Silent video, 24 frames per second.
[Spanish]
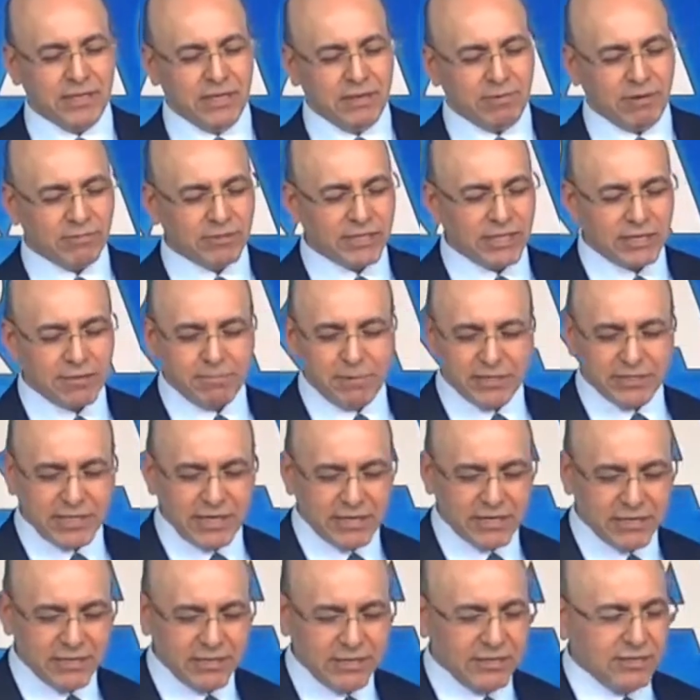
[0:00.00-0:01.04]
Y vamos a
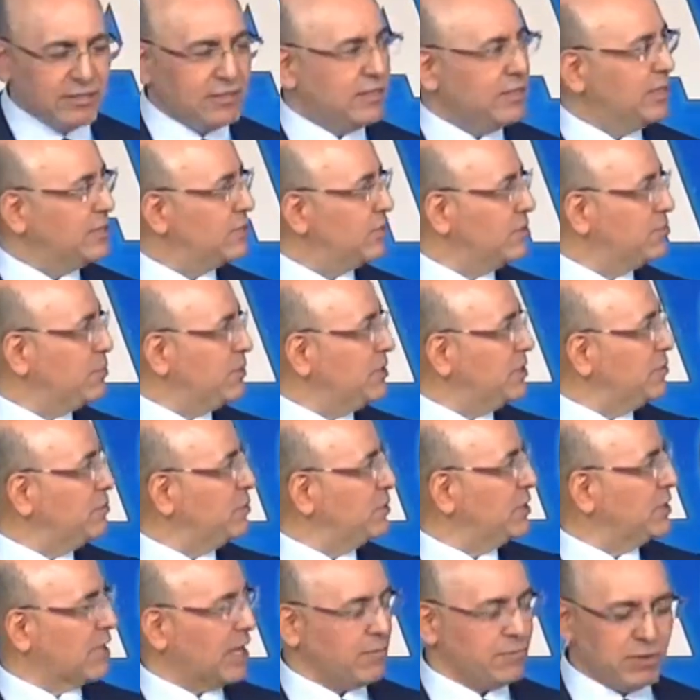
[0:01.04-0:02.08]
repasar estos
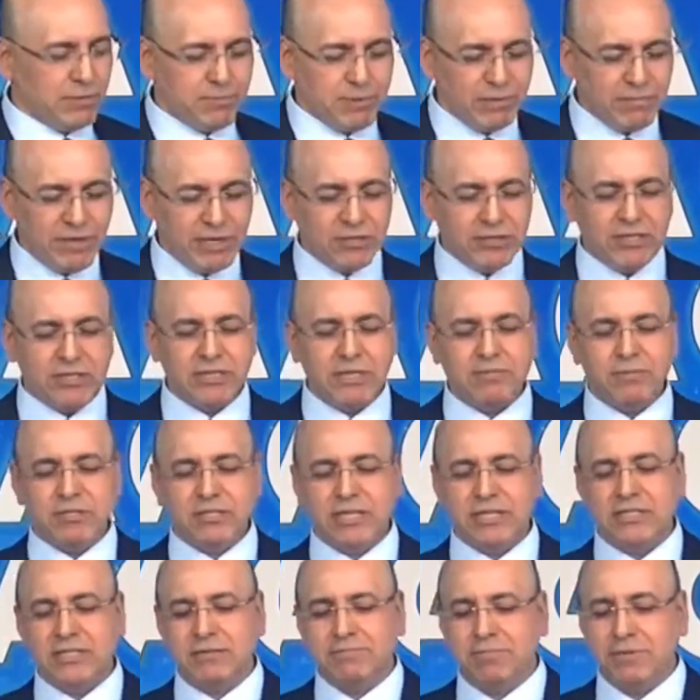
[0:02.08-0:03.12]
principios de cambio. Primero
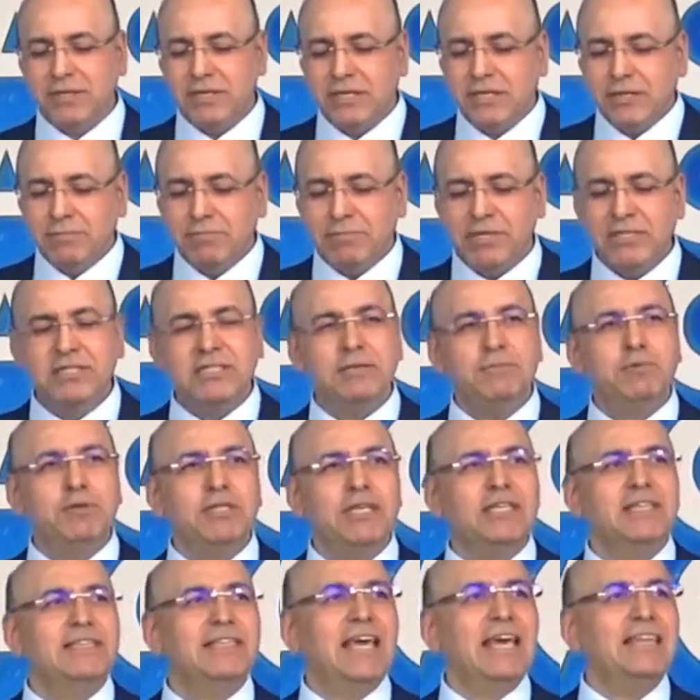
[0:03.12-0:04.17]
decíamos que es el
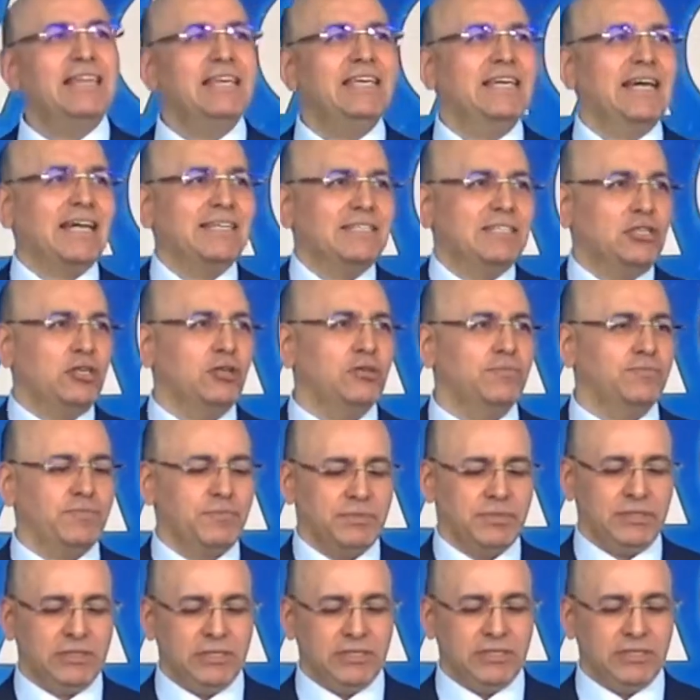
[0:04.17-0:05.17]
principio de dedicación.